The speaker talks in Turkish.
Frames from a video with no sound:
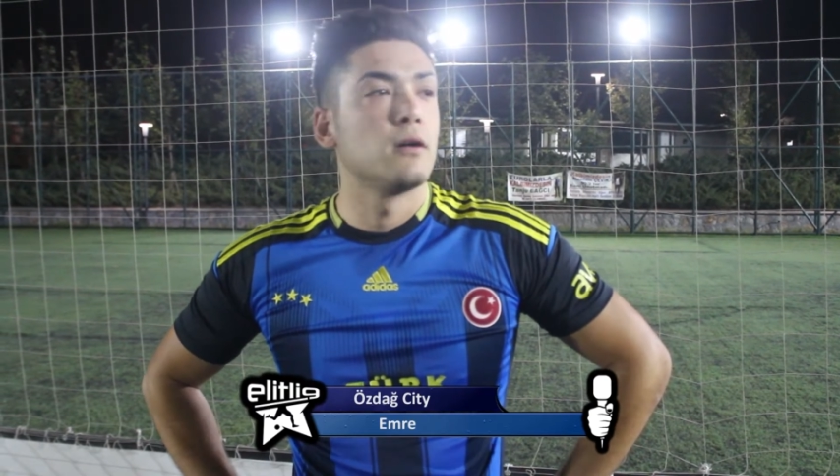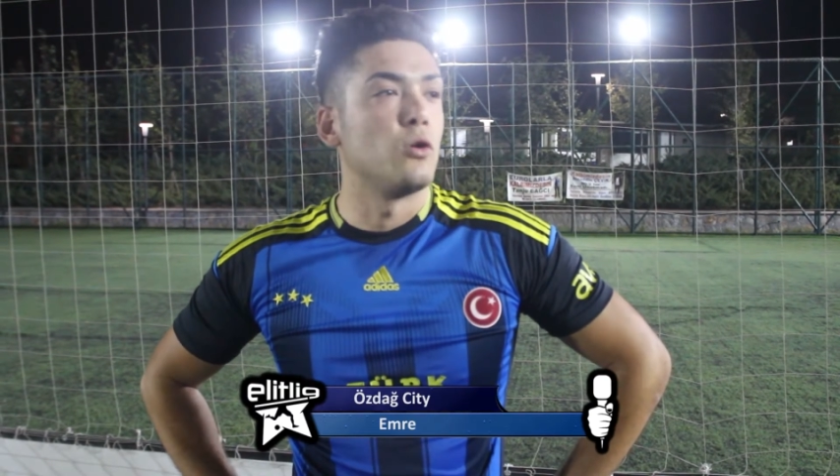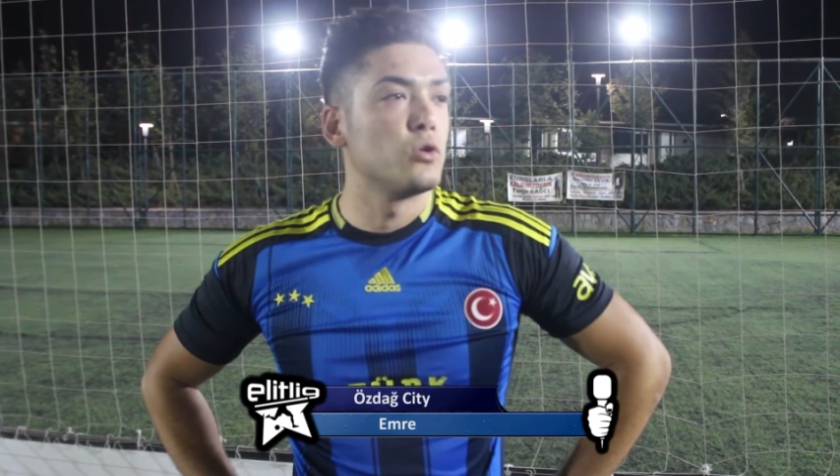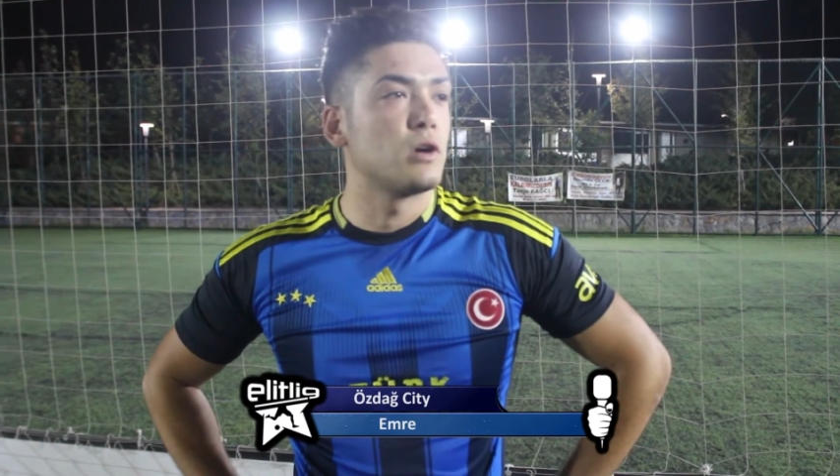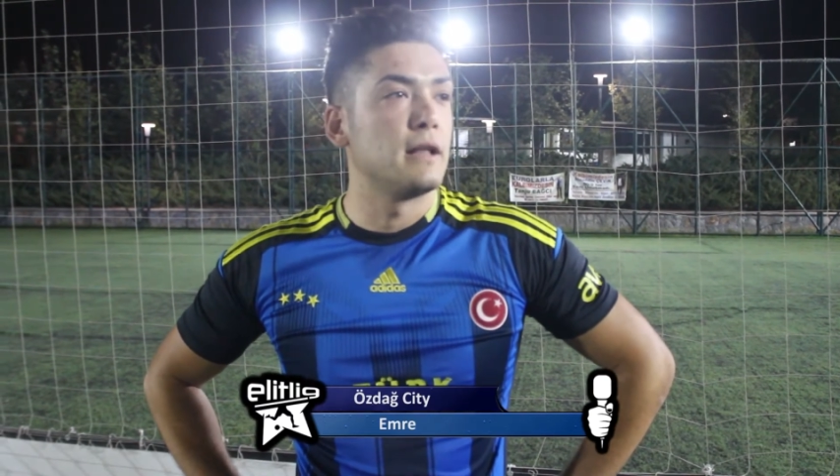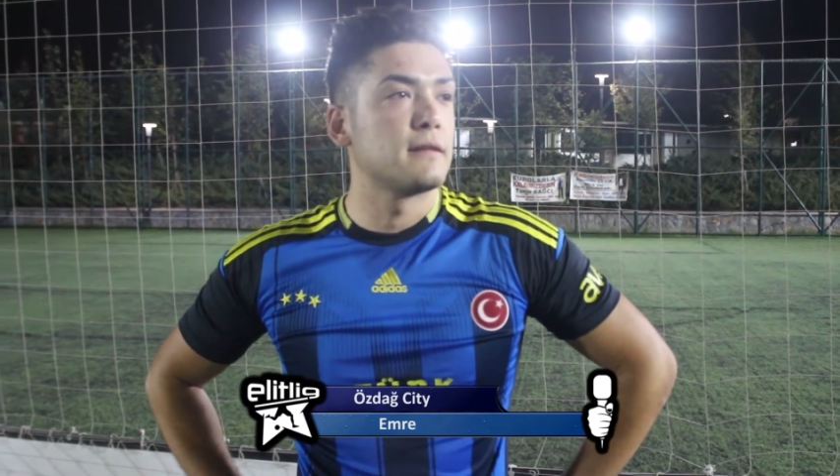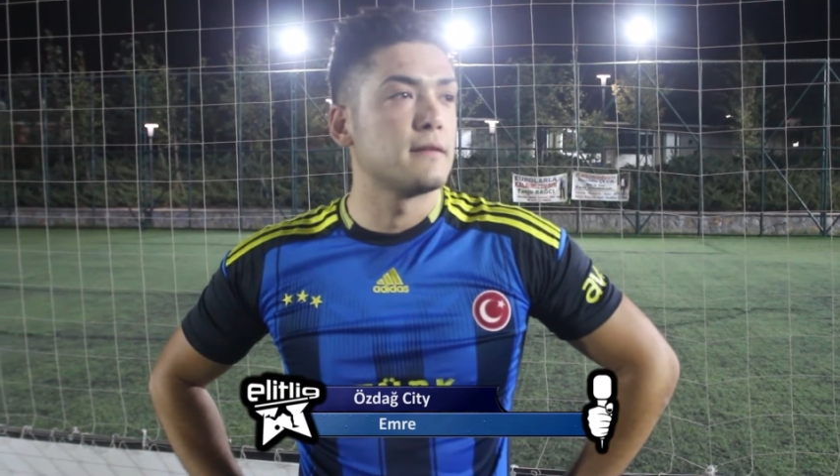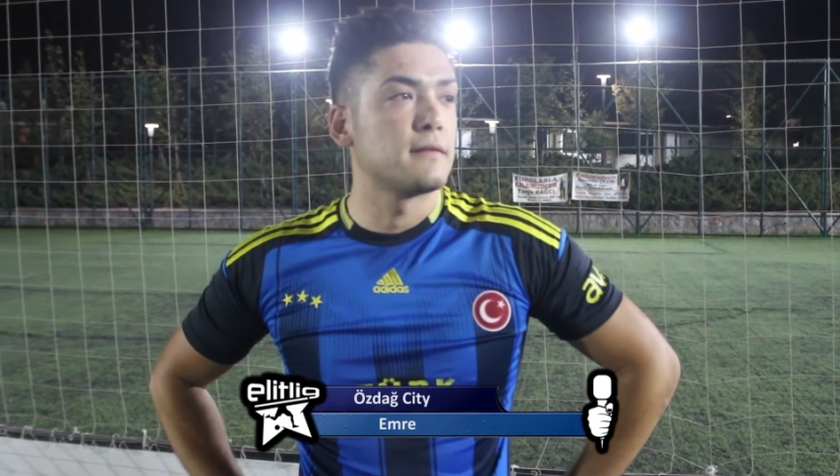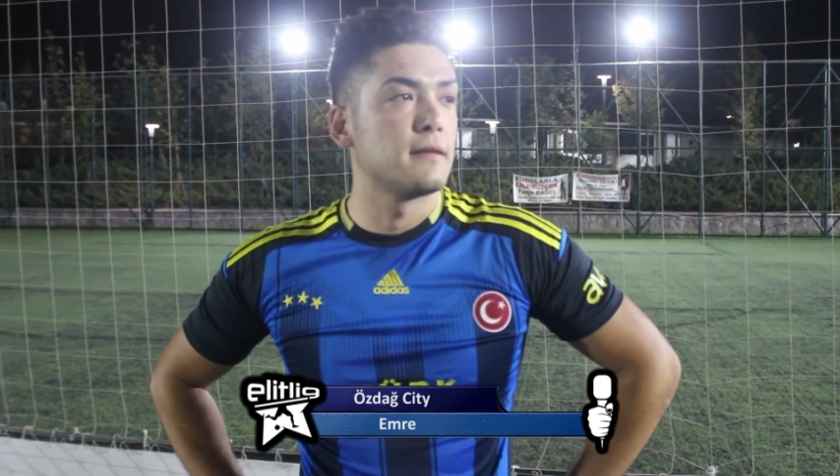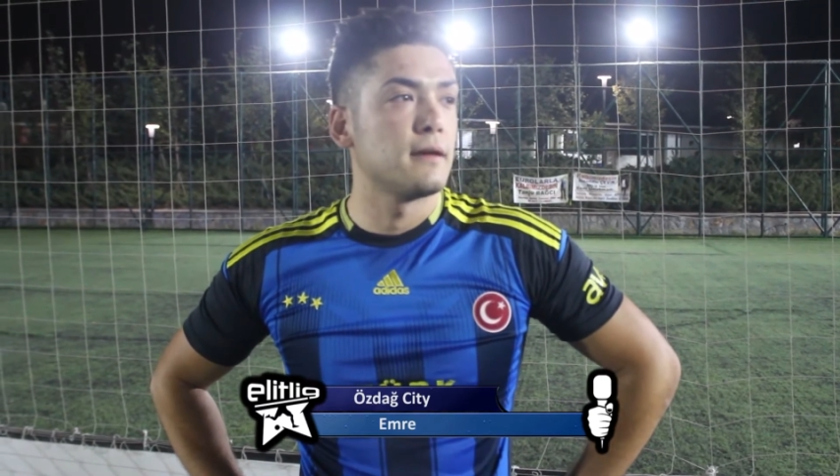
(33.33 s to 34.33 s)
oyun
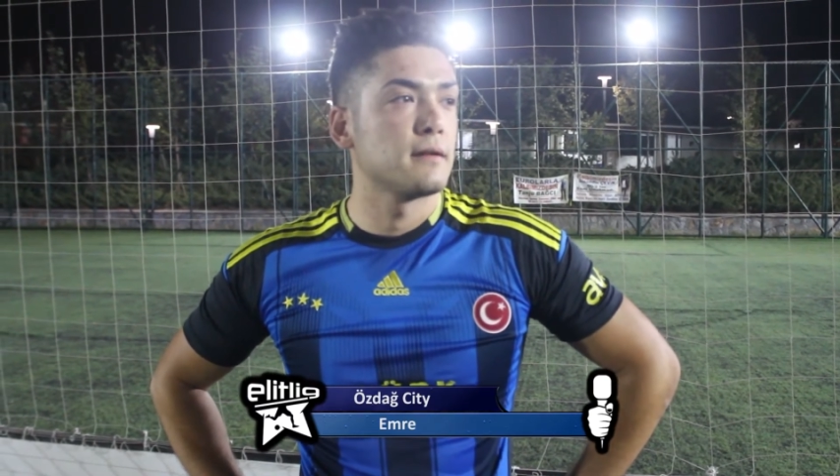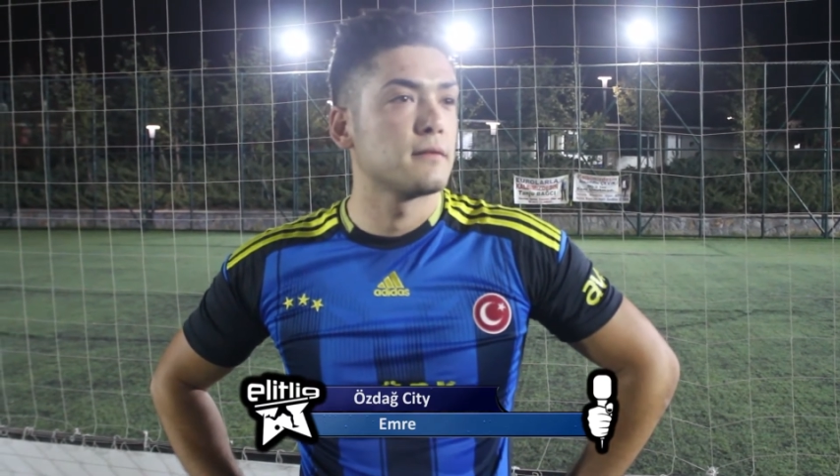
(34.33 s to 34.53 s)
kalitesi de